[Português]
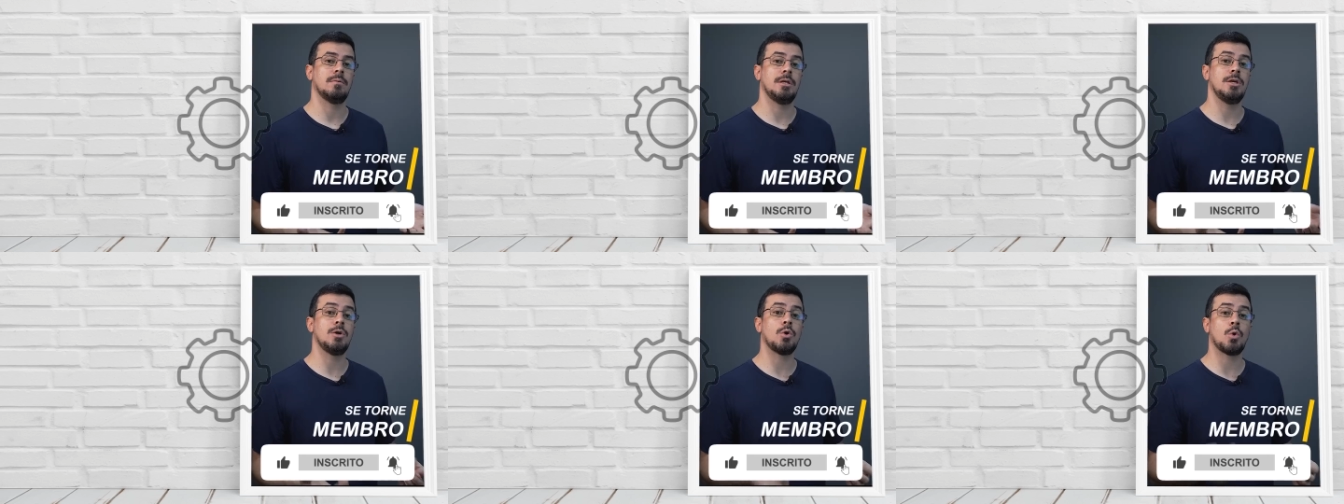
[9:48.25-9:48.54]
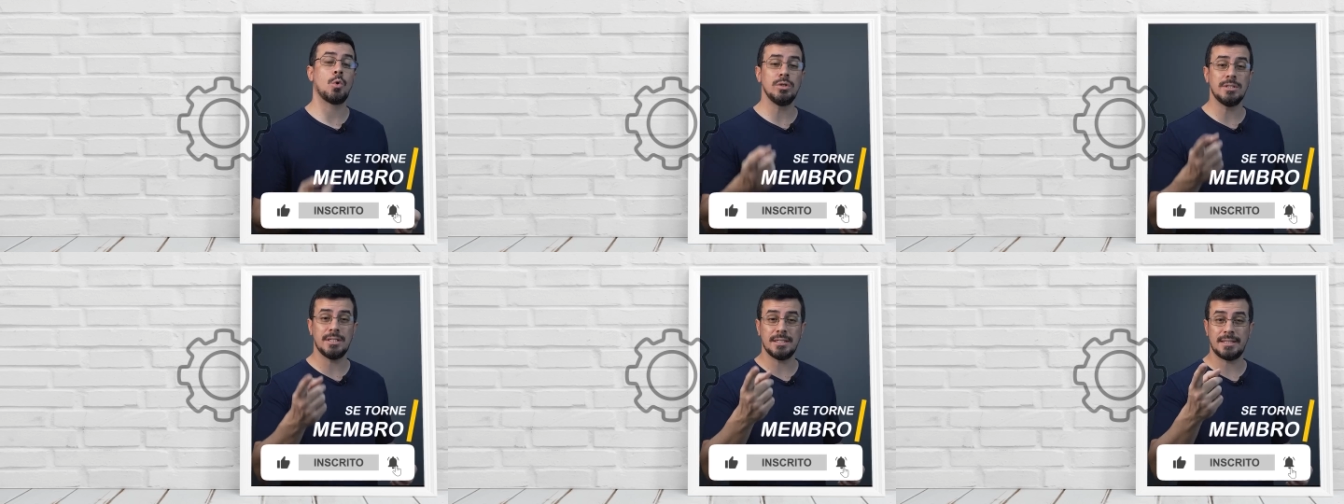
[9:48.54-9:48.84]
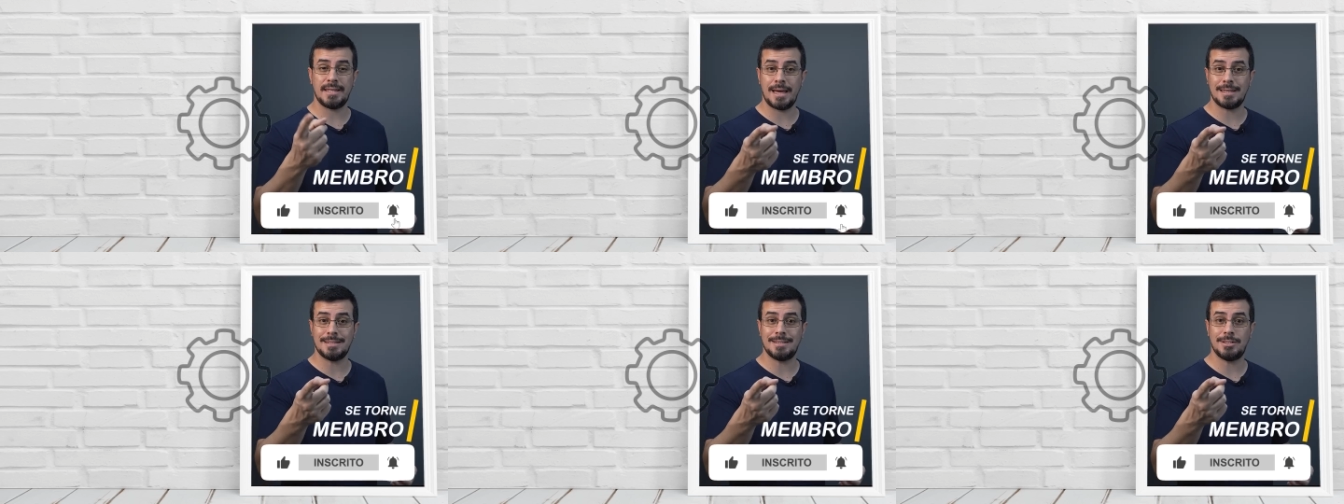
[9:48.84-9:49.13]
E
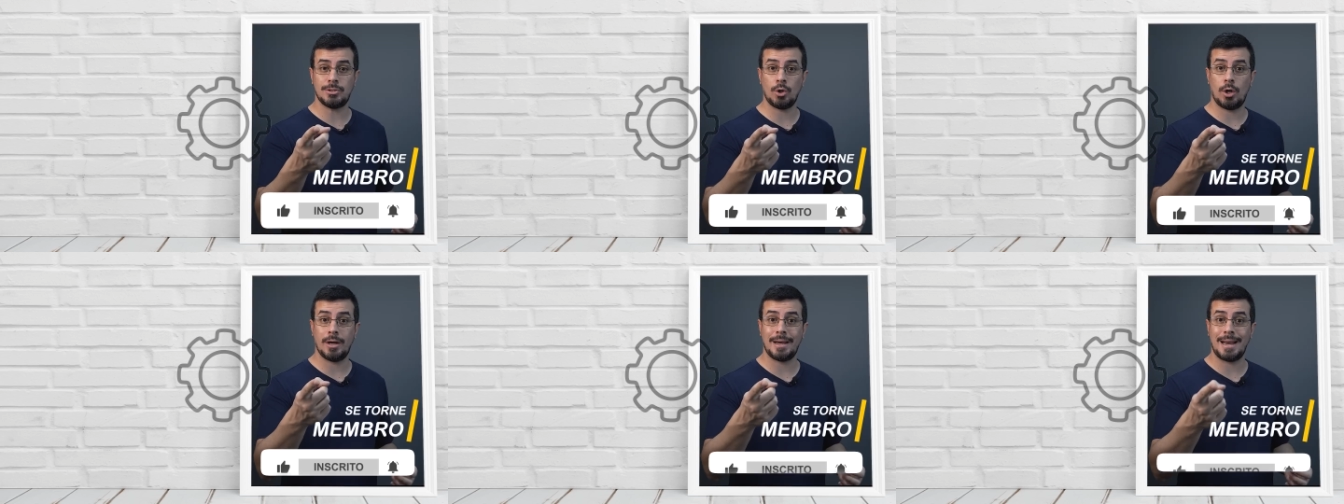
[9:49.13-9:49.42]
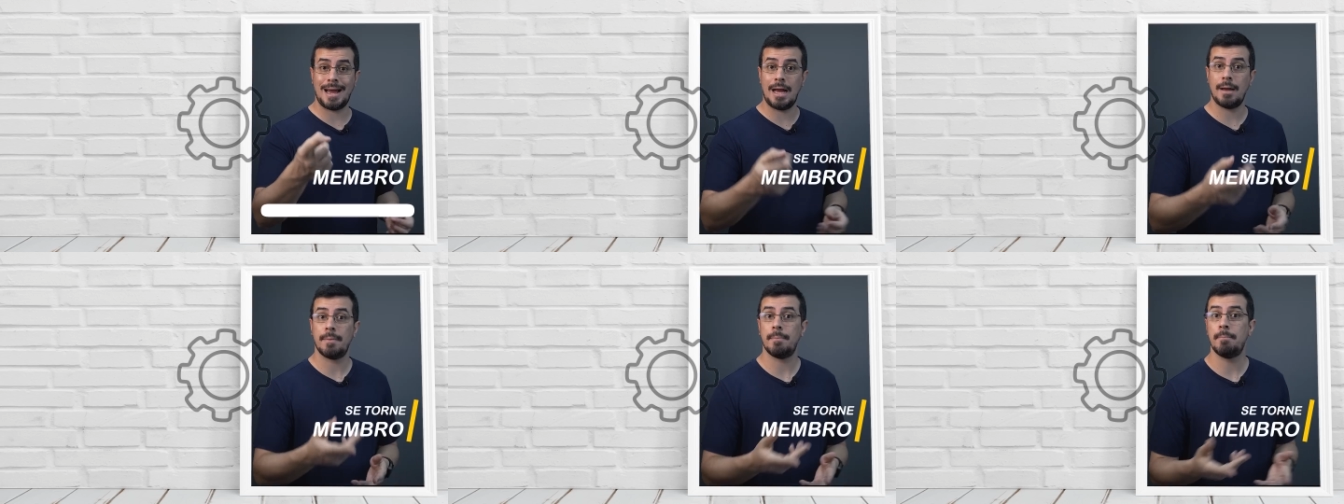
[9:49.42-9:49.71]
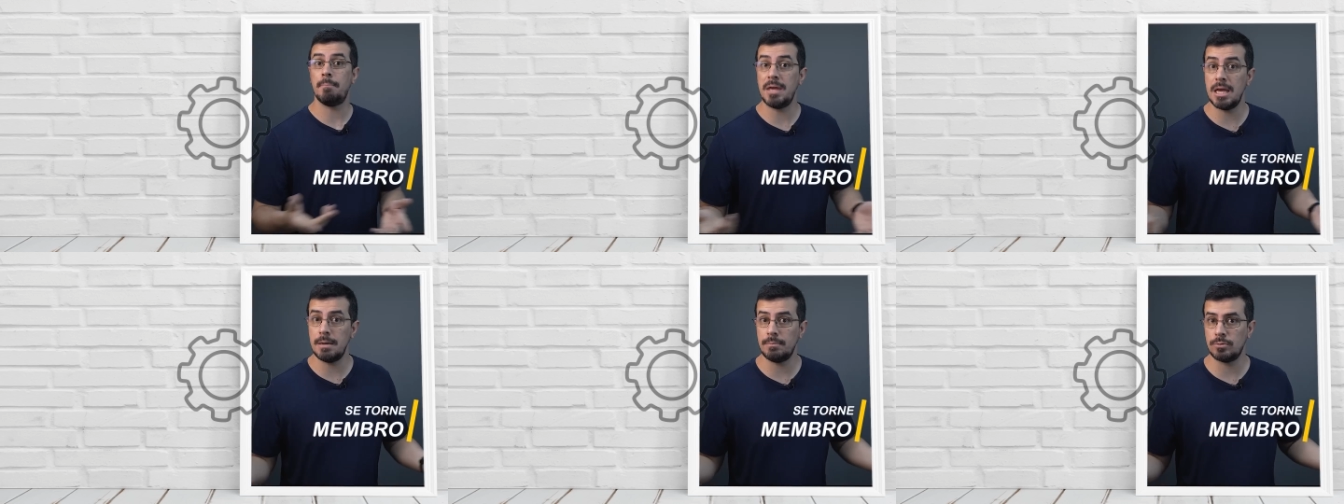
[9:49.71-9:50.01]
considere se tornar
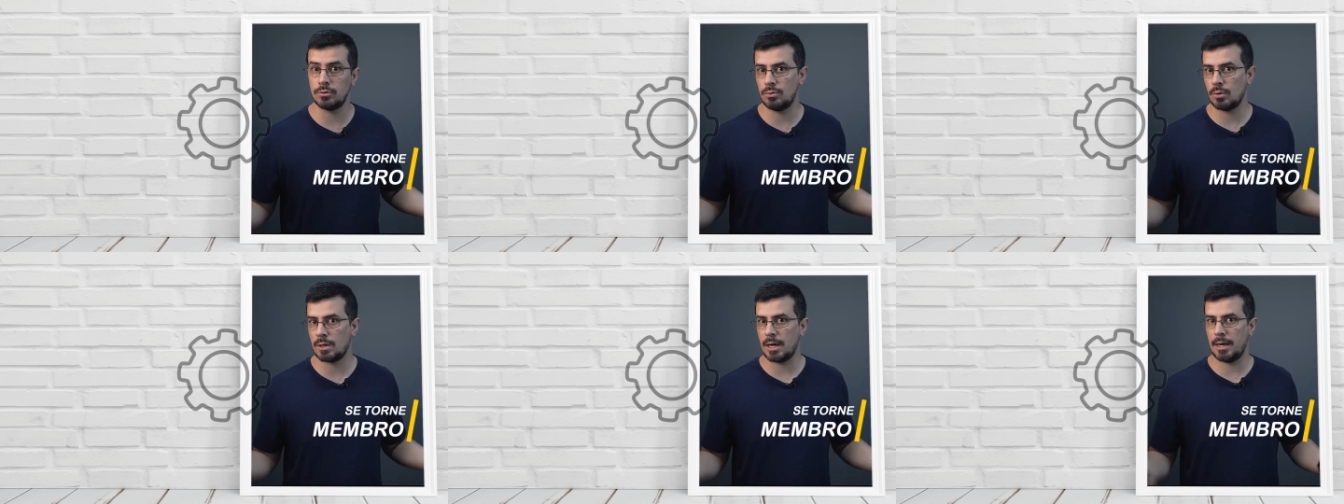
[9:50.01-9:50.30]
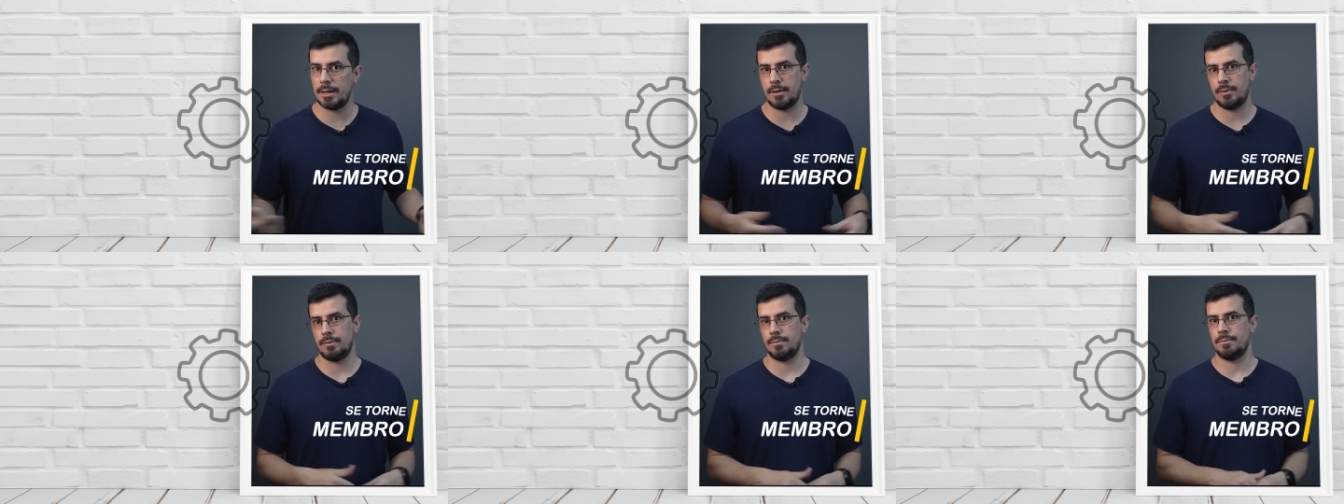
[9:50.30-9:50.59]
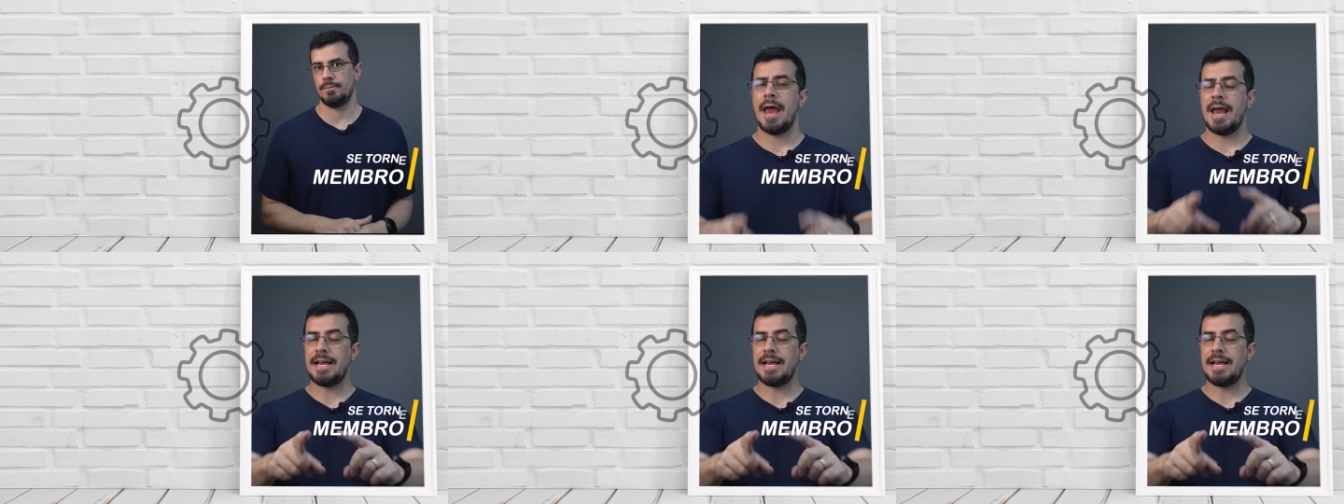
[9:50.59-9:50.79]
membro do canal.